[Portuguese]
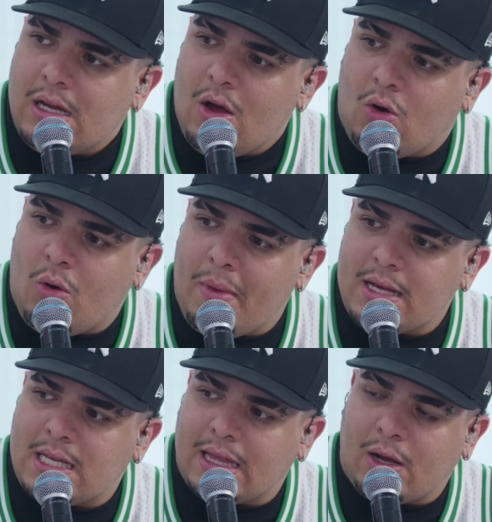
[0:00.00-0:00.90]
Eu
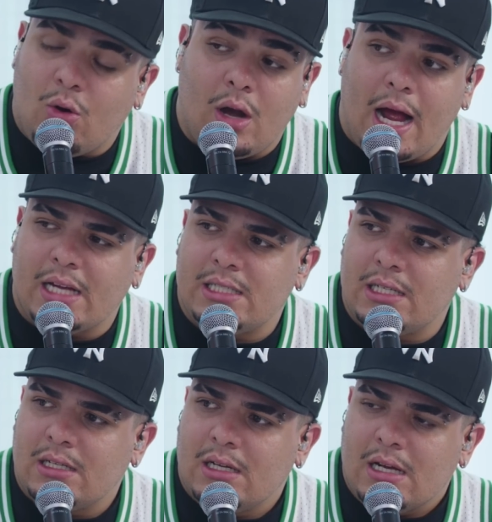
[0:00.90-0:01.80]
começo a ter
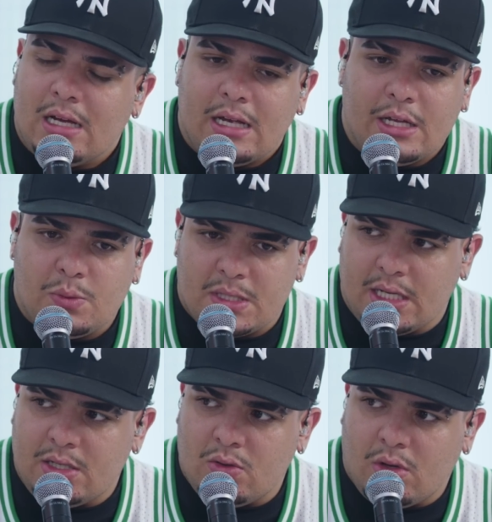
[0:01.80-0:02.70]
coragem e, tipo assim,
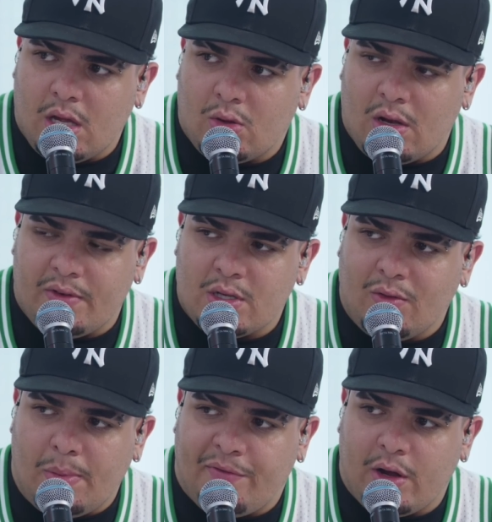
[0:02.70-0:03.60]
isso que toda vez que eu
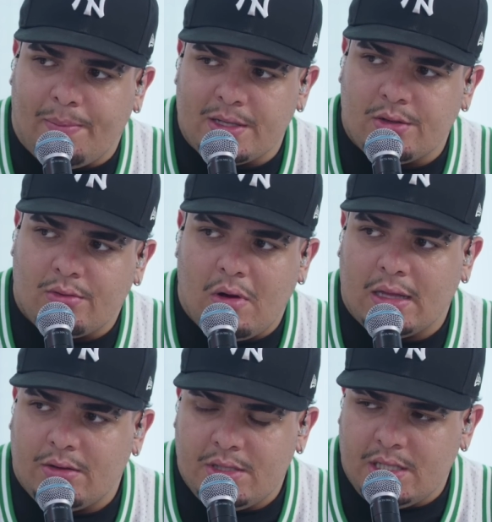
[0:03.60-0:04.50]
vou para fora eu passo
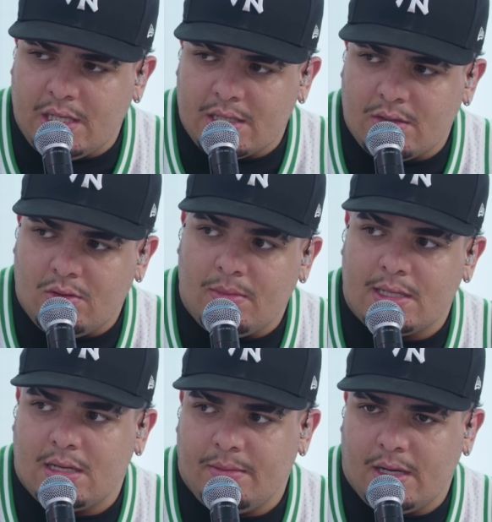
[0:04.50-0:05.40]
quatro dias, uma
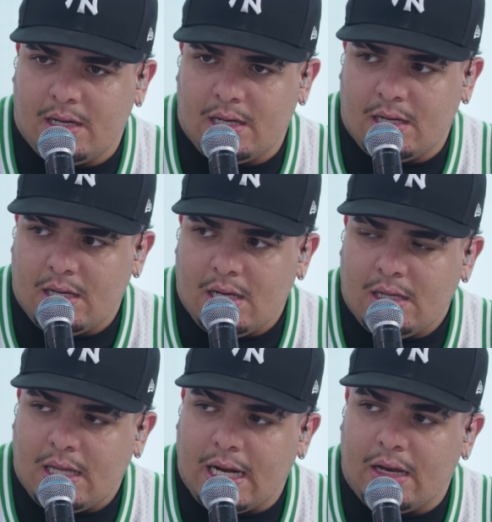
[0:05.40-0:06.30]
semana,
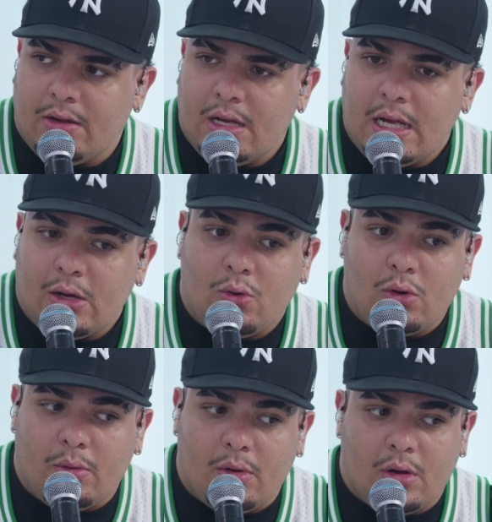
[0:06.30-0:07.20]
tá ligado?
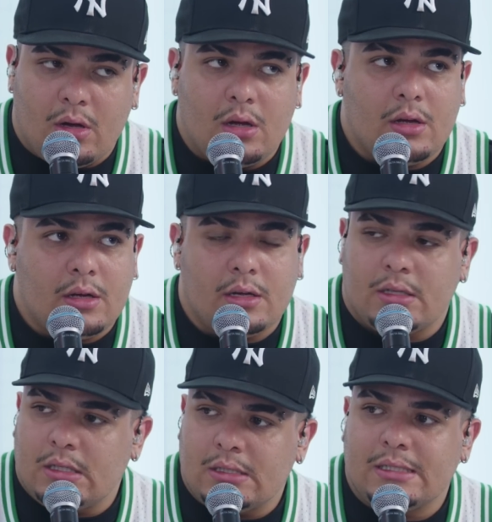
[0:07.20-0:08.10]
Ficar um mês lá.
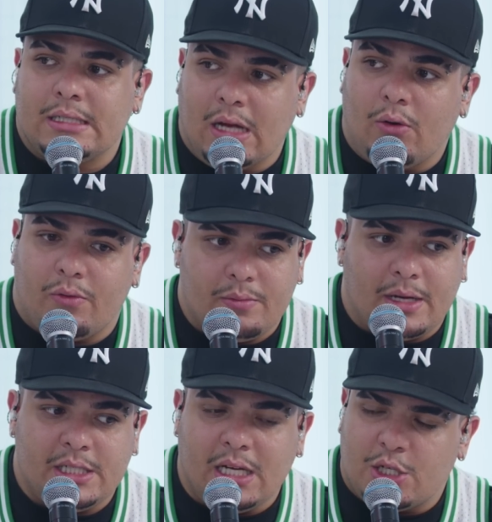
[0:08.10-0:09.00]
Então,
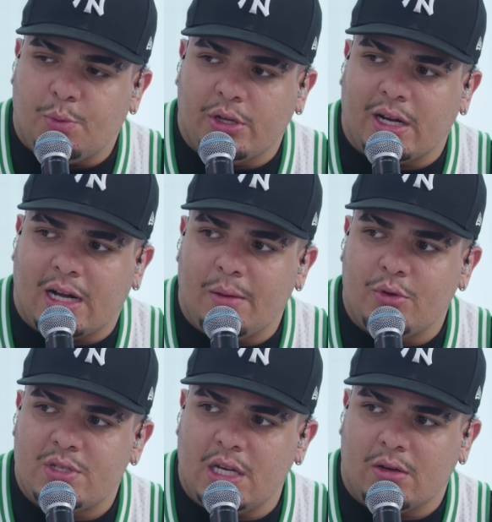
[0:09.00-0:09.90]
imagina, tipo, um
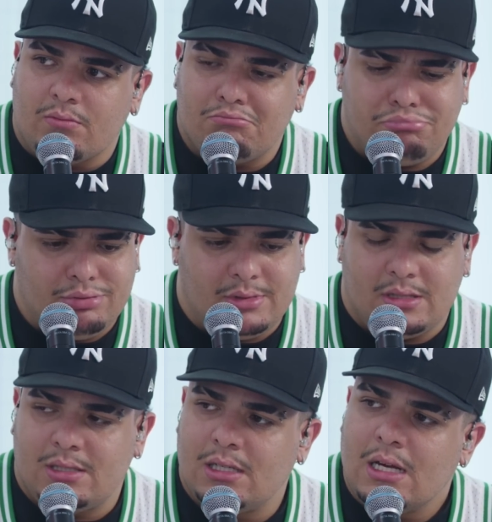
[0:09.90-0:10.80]
intercâmbiozinho.
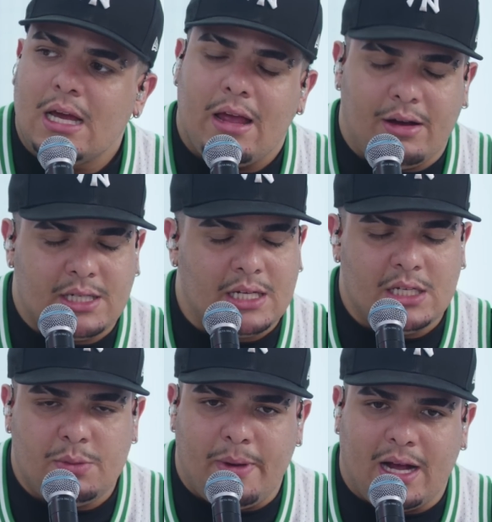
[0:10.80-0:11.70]
Putz, eu acho que a
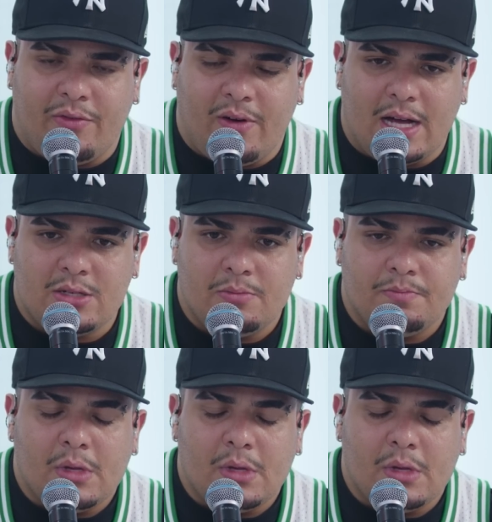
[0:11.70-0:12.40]
gente pega fácil.